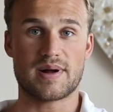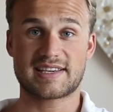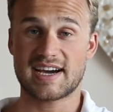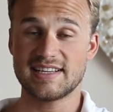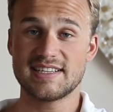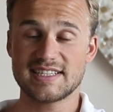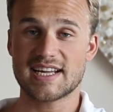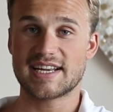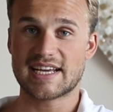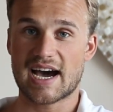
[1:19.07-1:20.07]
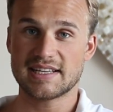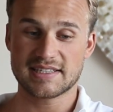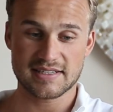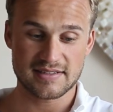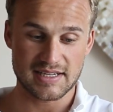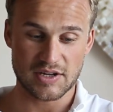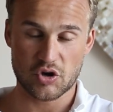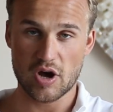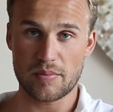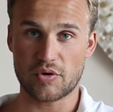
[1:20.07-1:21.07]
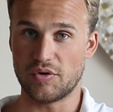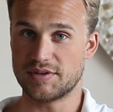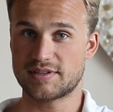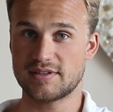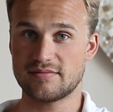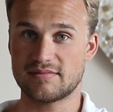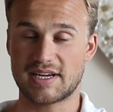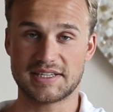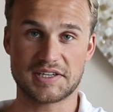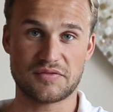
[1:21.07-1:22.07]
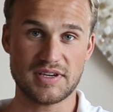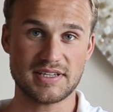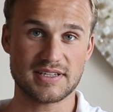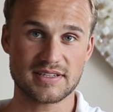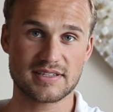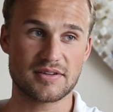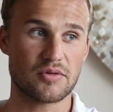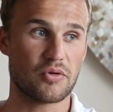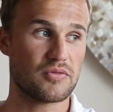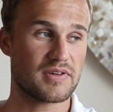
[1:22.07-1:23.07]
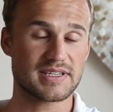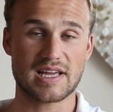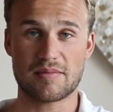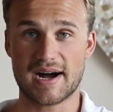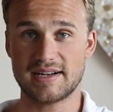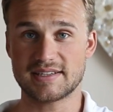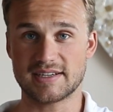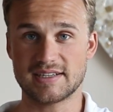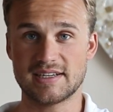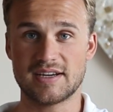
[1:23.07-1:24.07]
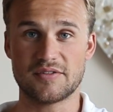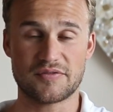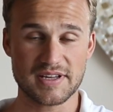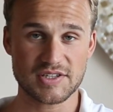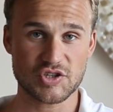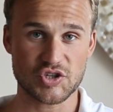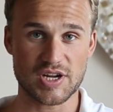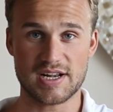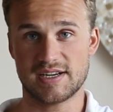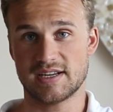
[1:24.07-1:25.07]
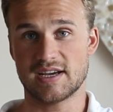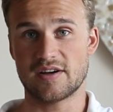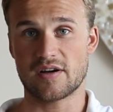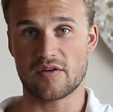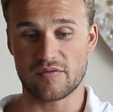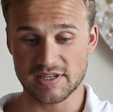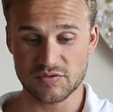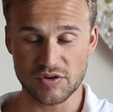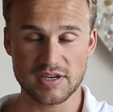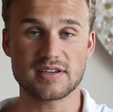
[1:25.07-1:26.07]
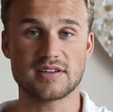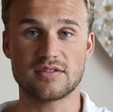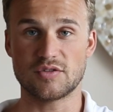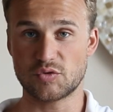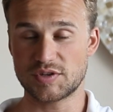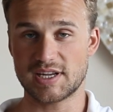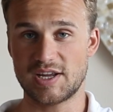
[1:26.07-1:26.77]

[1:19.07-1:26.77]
Man kann nicht anhand deiner Körpergröße, deines Gewichtes und vielleicht deinem Alter feststellen, was wirklich eine gute